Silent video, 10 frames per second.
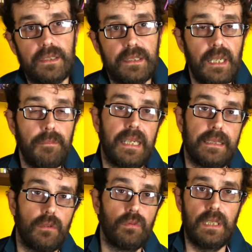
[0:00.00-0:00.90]

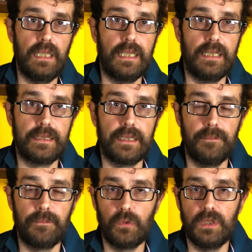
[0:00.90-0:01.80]
scremate tutte le
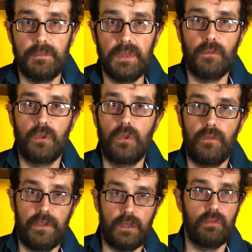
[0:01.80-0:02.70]
altre. Quindi abbiamo
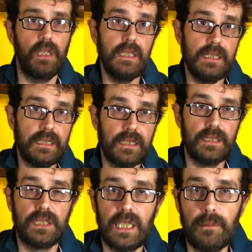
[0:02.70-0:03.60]
fatto una lista,
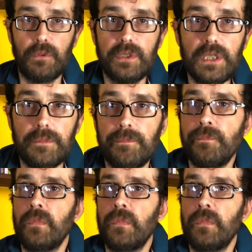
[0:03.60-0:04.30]
diciamo, di